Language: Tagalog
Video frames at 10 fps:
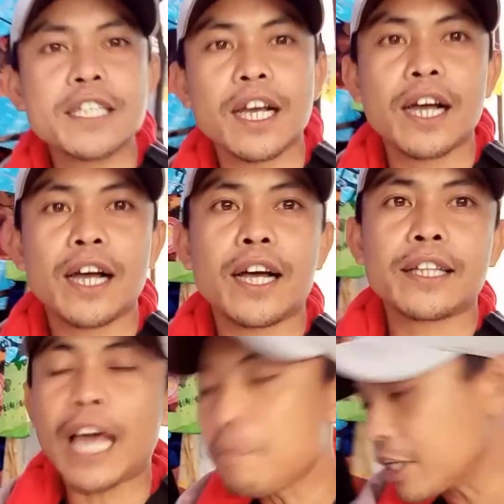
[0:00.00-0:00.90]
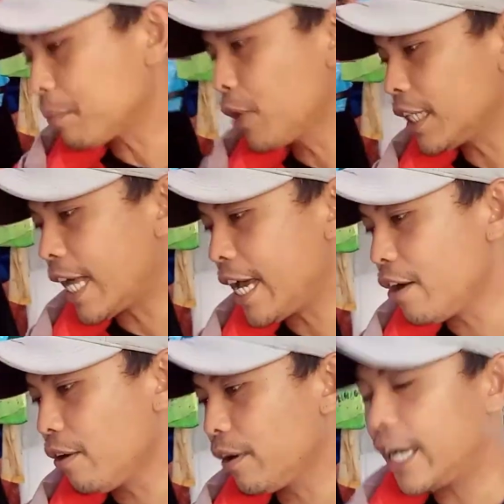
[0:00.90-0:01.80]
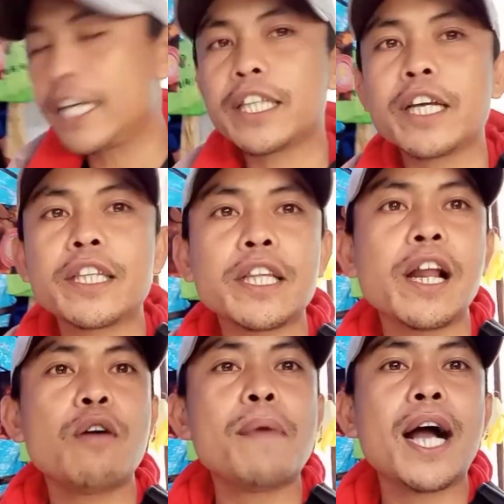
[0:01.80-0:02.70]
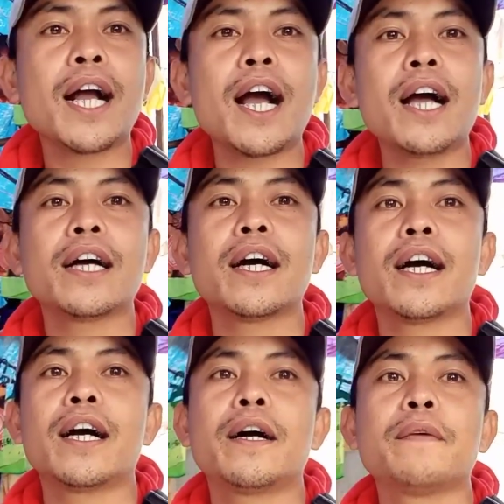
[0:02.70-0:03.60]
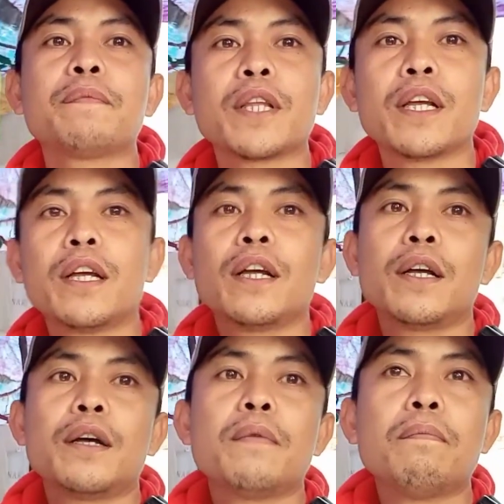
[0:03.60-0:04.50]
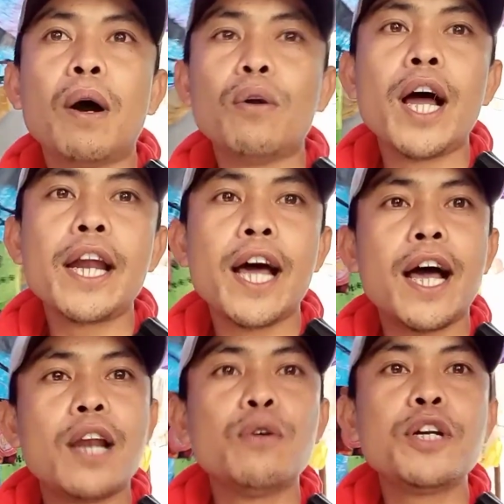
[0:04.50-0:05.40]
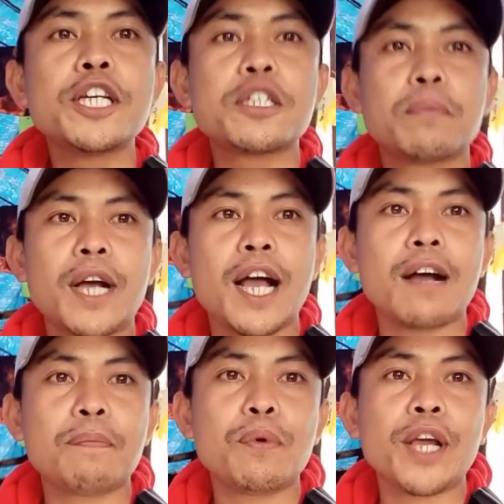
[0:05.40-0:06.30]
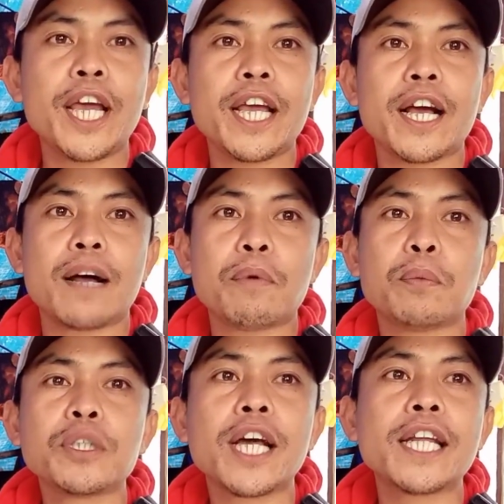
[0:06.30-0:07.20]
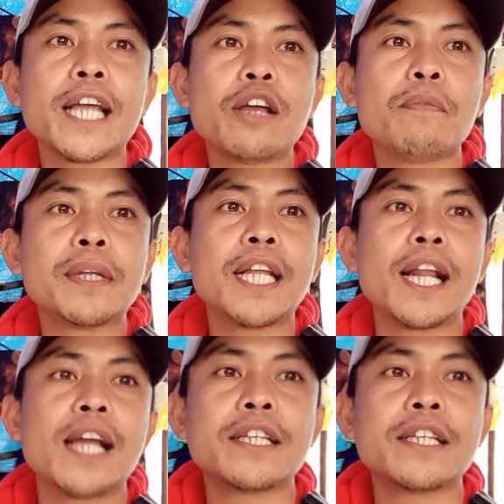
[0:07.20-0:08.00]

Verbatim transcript: Ah, time check muna tayo. 8.30 ng umaga. Ah, maulan na lunis mga kapugi. Ah, pupunta na tayo ng pantalan.